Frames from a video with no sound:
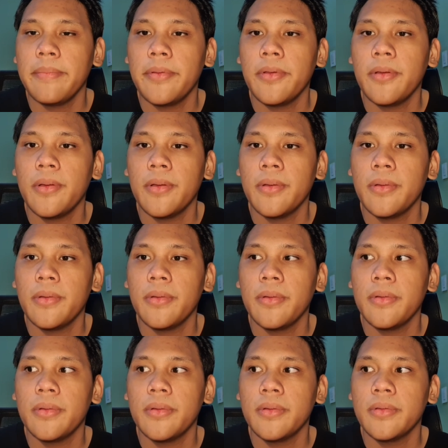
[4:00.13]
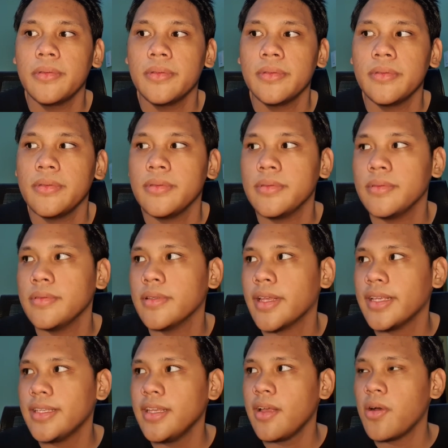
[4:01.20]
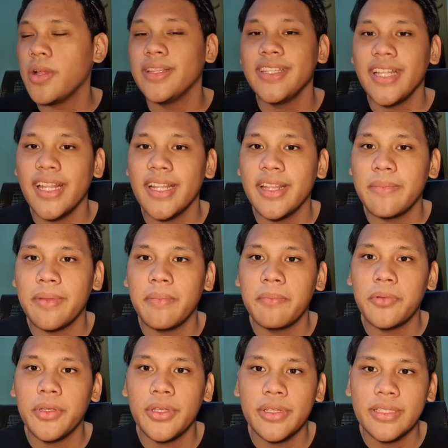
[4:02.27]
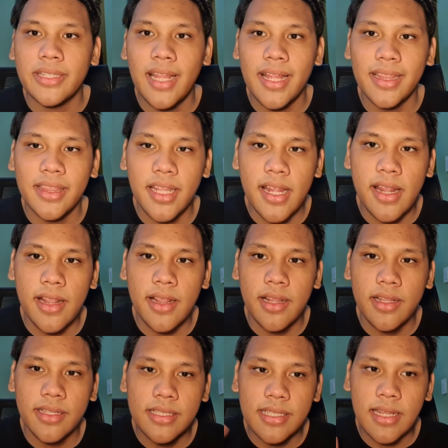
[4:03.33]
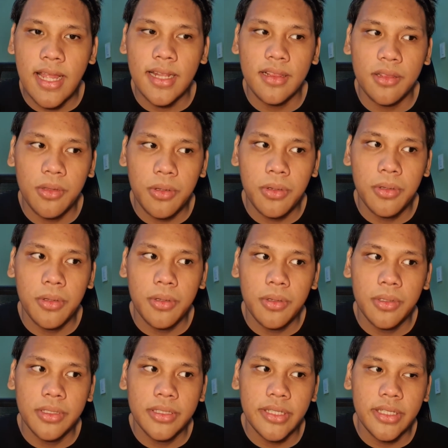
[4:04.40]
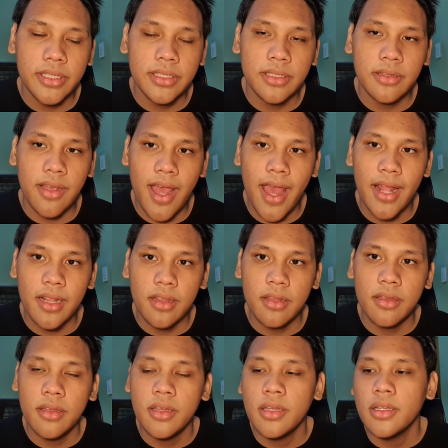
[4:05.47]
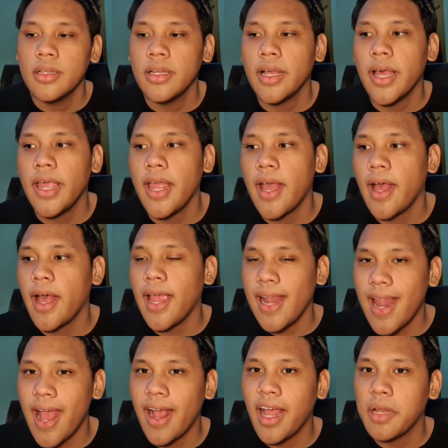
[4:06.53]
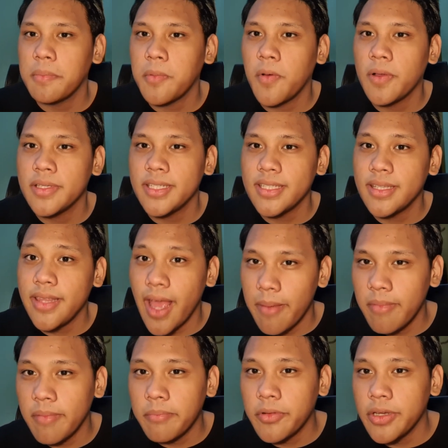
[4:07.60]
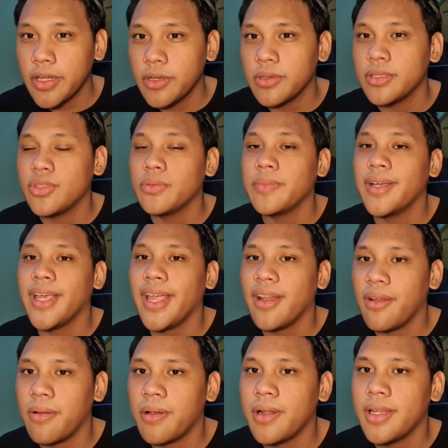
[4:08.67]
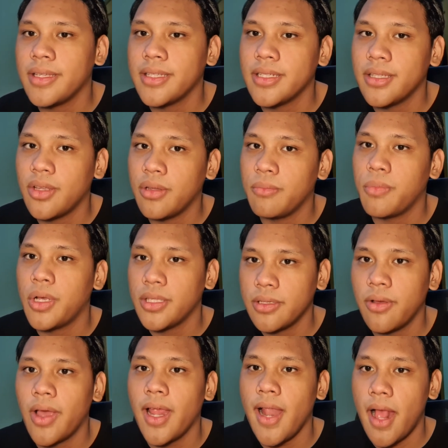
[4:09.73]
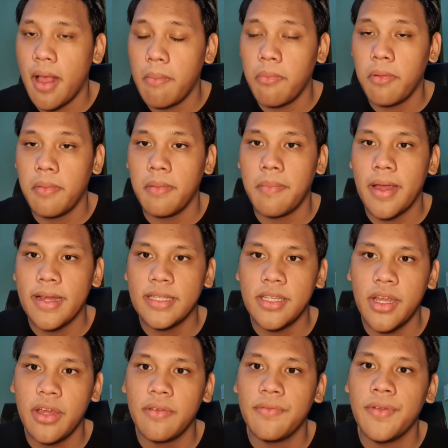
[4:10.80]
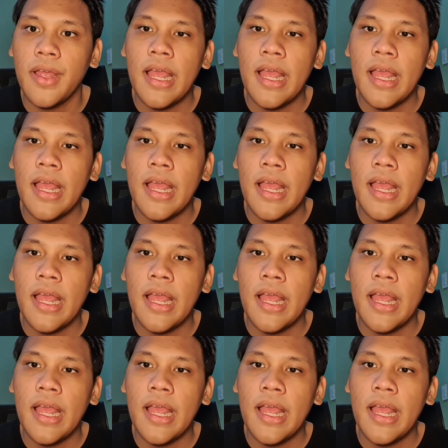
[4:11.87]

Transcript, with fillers: pong kasi onti lang naman po yung slot nil, slot nung no, sa stand. Kaya kailangan po kasi dami po nang gusto mag-enroll sa Don Bosco, kailangan po magpa-reserve.